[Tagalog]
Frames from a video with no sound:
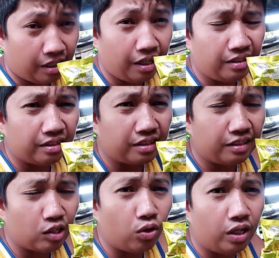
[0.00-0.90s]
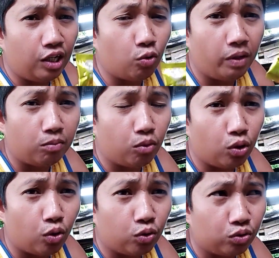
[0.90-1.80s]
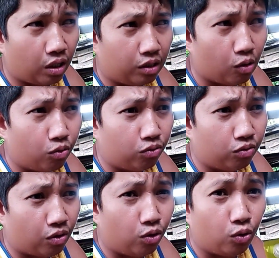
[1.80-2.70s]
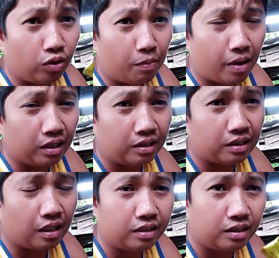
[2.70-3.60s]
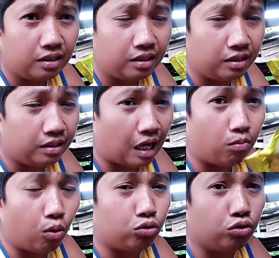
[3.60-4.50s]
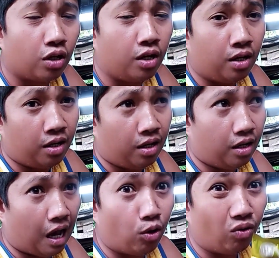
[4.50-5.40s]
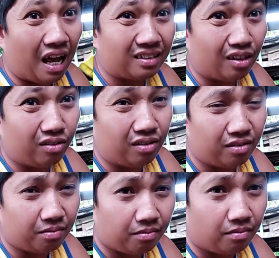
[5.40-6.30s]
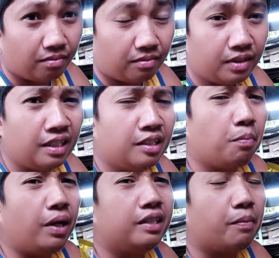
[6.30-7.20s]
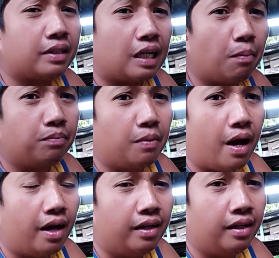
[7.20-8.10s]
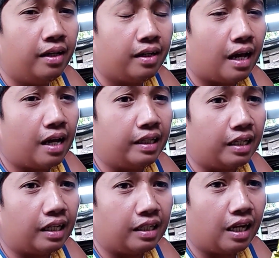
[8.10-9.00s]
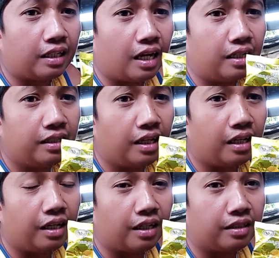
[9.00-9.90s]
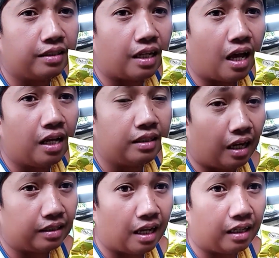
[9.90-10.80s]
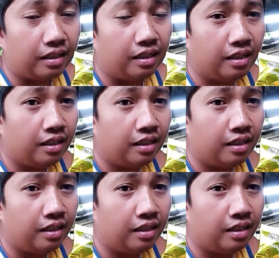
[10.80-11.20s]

ingredients kasi kung iinumin mo yung tatlong o yung limang talbos, anong lasa nun? Siyempre hindi masarap, di ba? Kaya nilagyan nila ng ingredients na dalandan.